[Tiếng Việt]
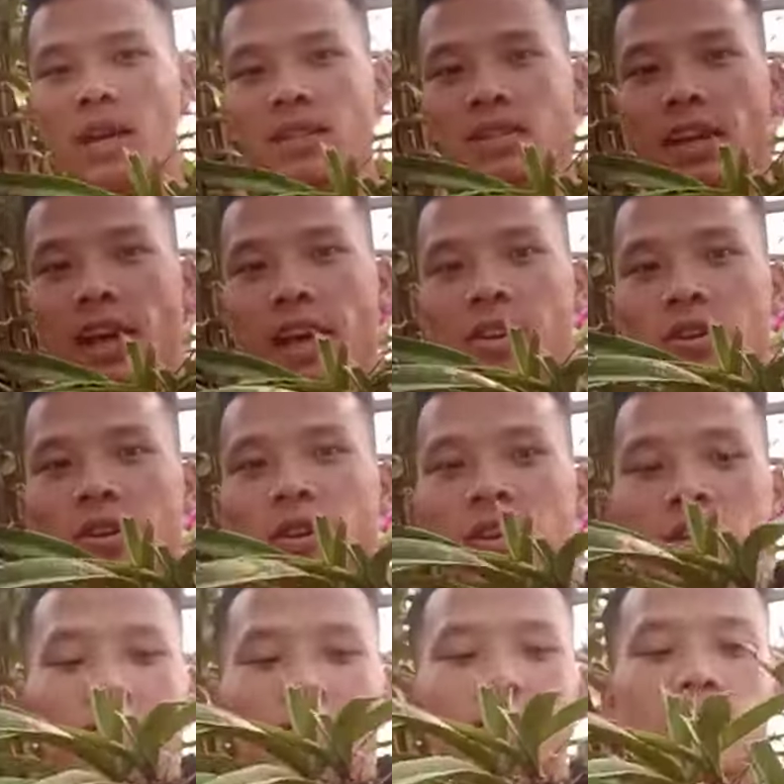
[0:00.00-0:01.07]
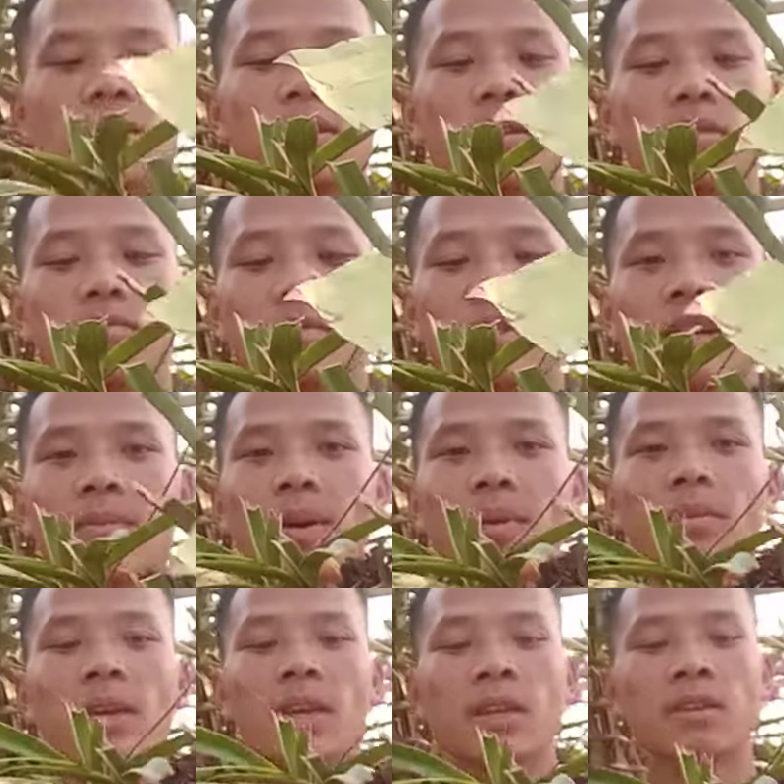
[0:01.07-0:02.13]
rẻ thôi. một trăm năm mươi
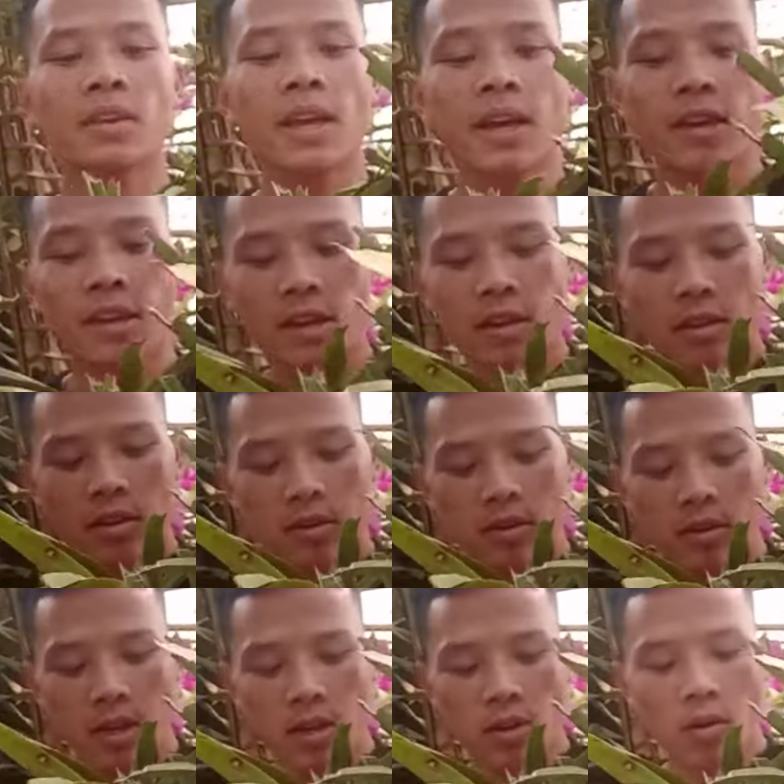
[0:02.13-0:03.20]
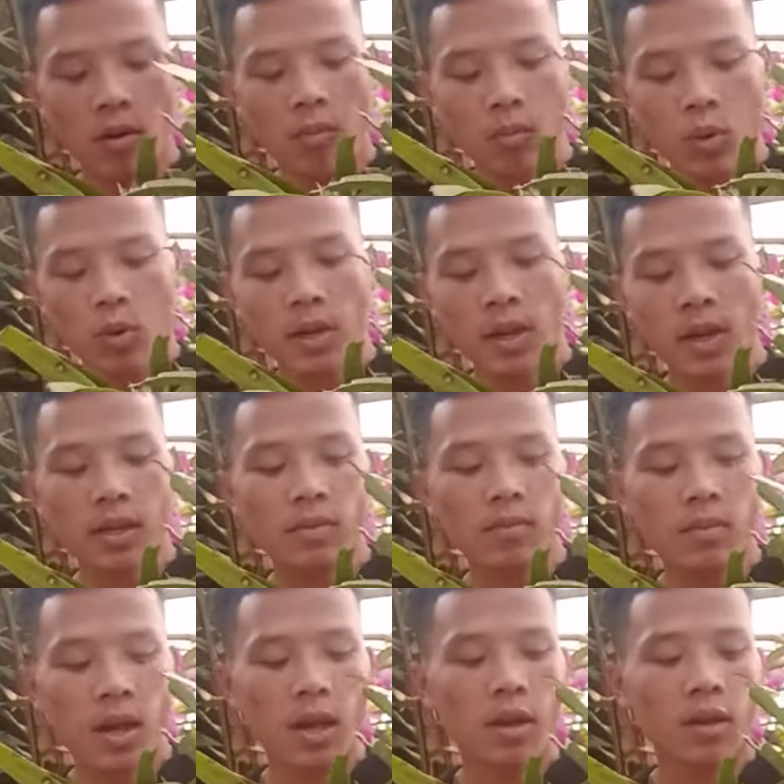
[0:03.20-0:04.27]
nghìn thôi nhá. Đang có một, hai,
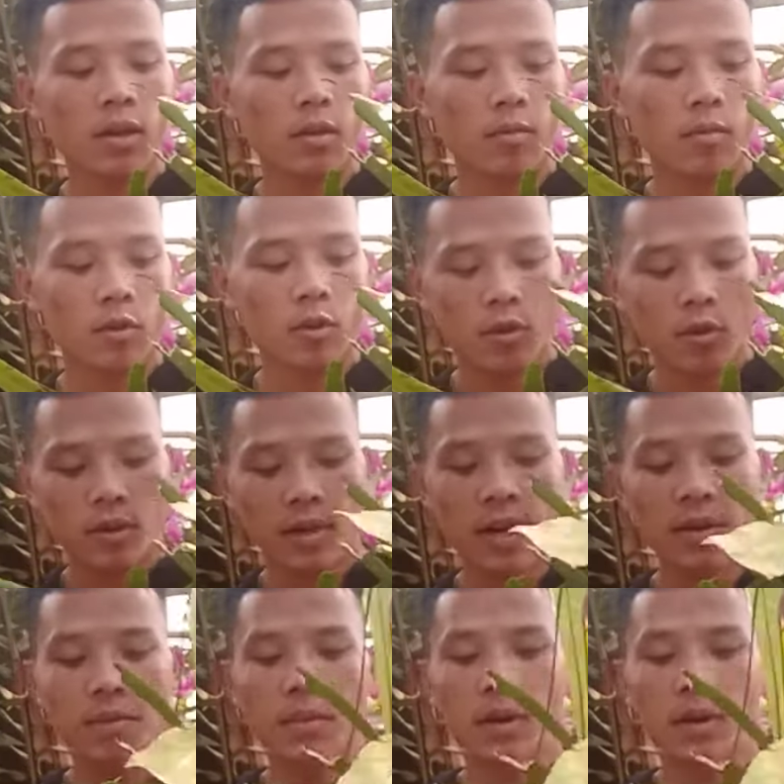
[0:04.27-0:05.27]
ba, năm,